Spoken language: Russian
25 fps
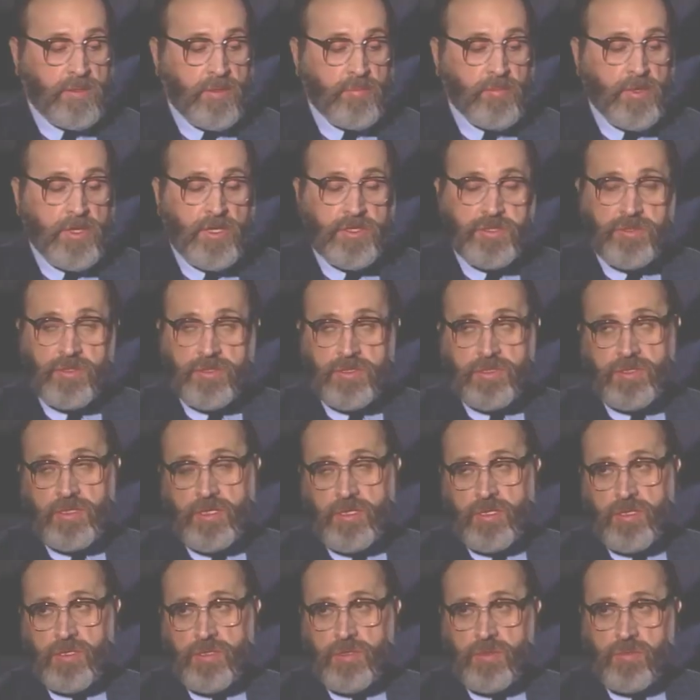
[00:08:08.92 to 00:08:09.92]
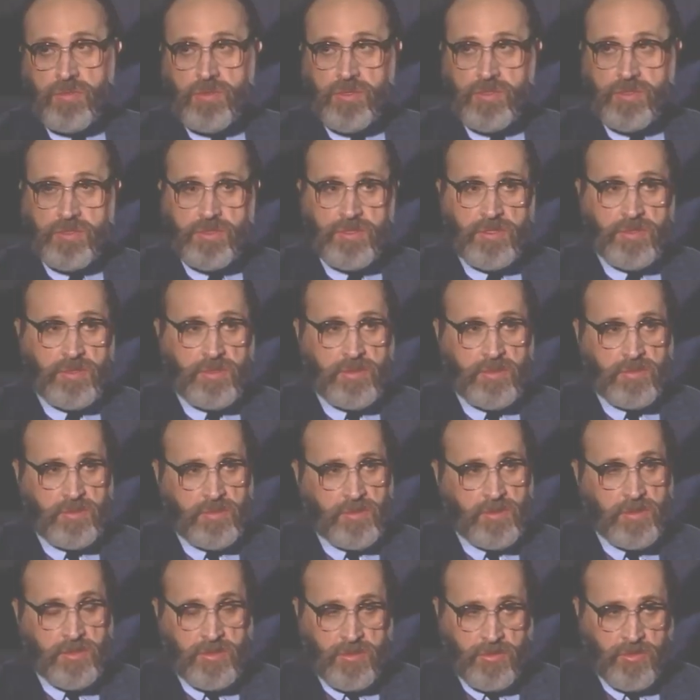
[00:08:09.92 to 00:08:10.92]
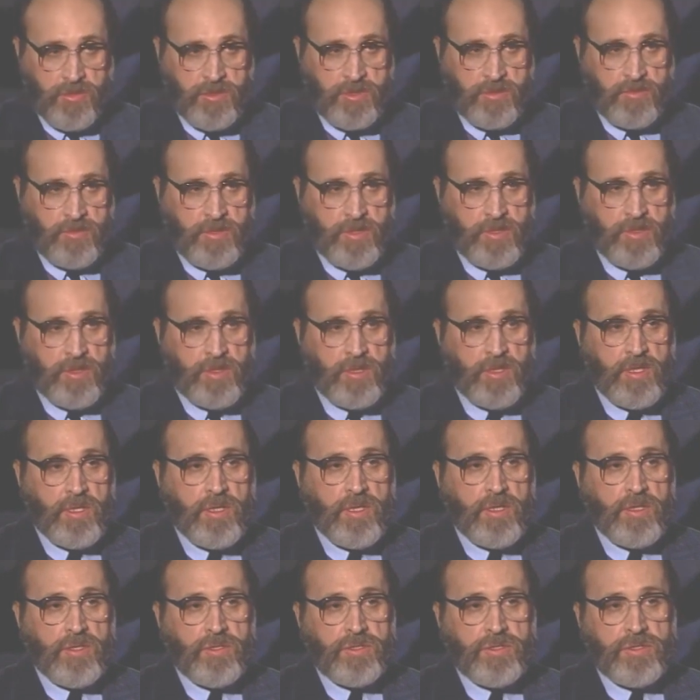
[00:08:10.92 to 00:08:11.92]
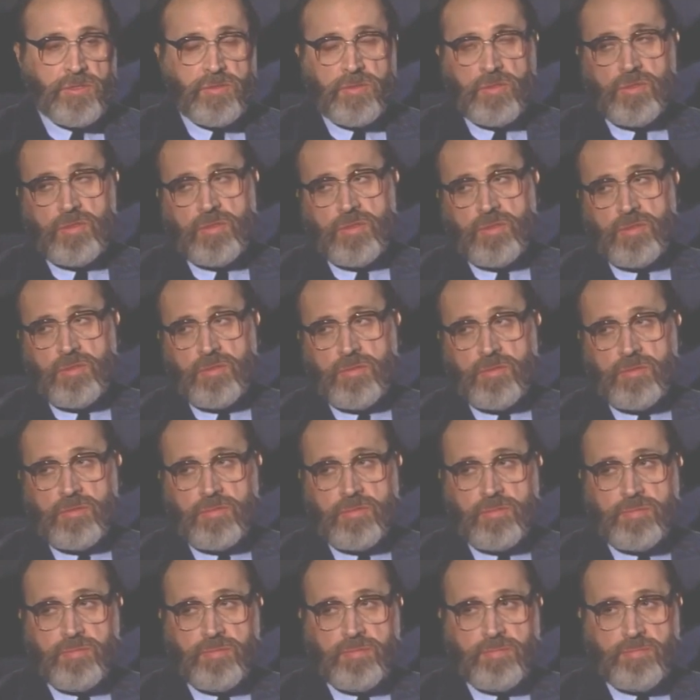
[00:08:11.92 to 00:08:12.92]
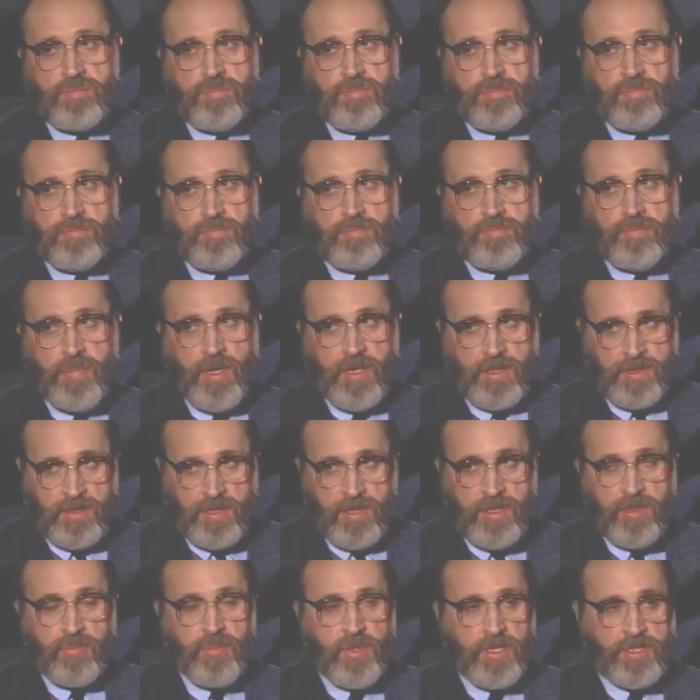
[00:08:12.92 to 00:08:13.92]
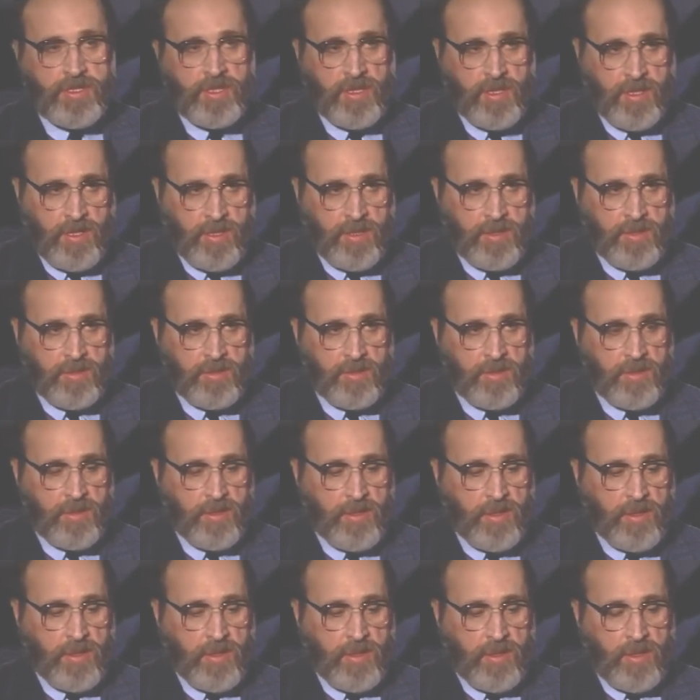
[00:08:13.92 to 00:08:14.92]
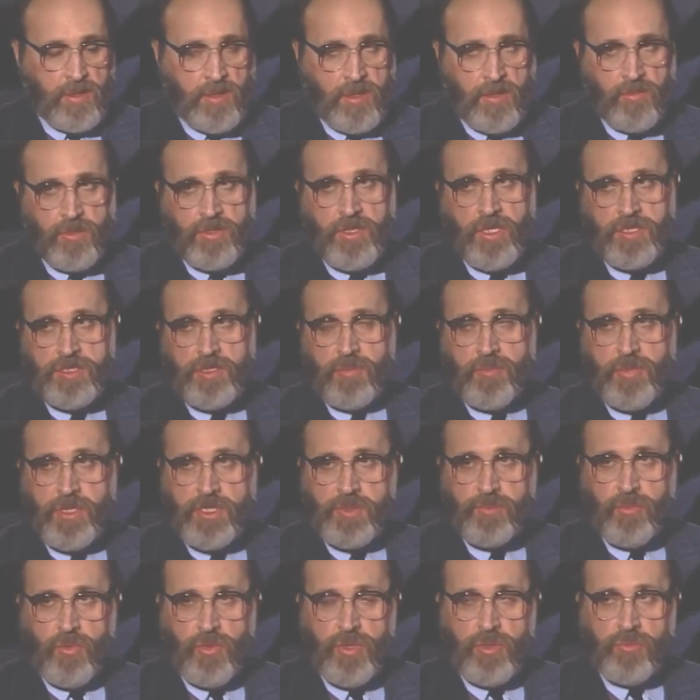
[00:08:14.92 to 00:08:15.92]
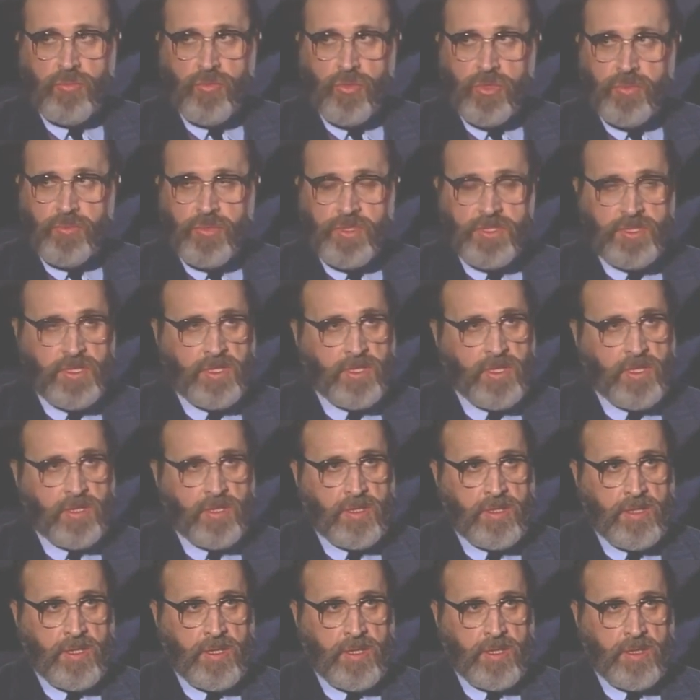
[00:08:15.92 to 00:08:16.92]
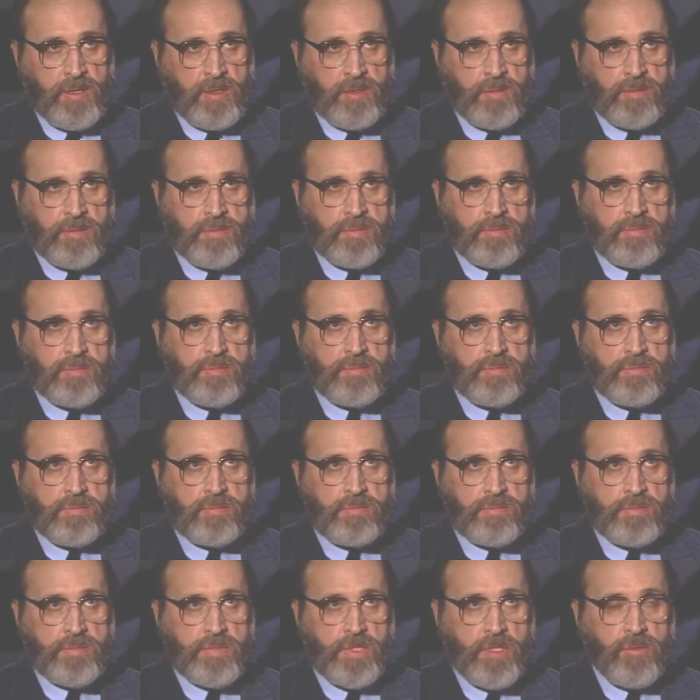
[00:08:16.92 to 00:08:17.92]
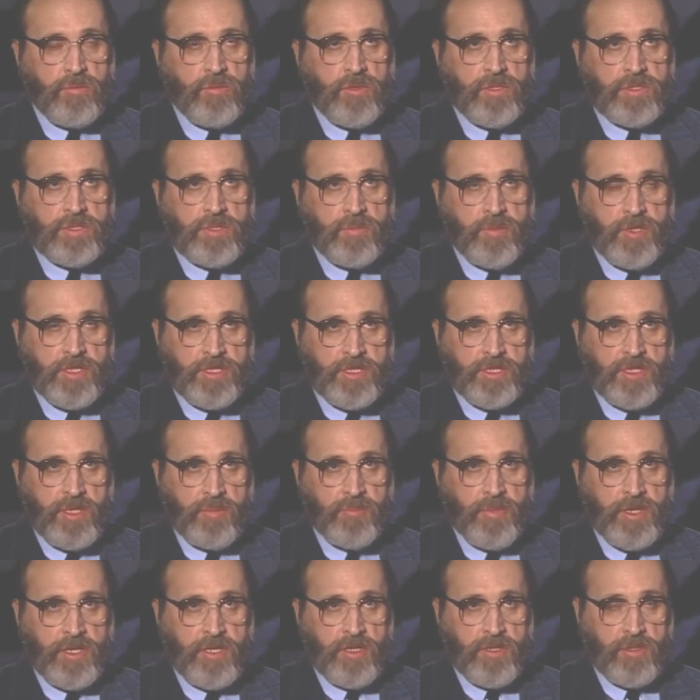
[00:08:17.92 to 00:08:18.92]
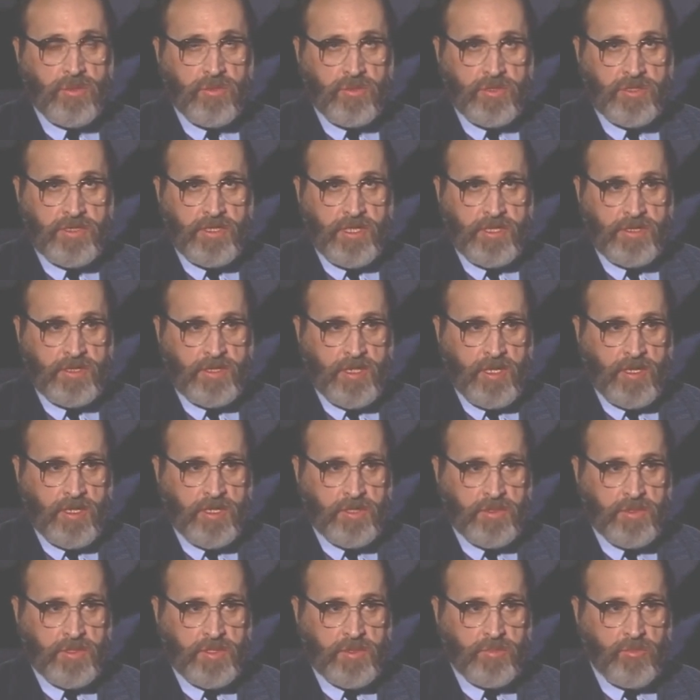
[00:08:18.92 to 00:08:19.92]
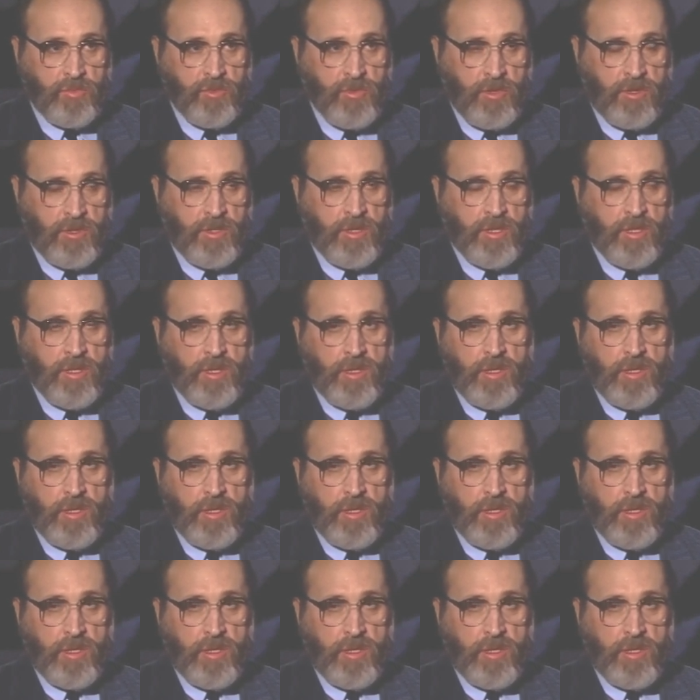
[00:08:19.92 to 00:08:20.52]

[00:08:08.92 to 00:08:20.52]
но были созданы такие трудности искусственные – что партия не прошла. Да вот даже при сборе подписей, когда на улице моя жена поехала узнать, как идет сбор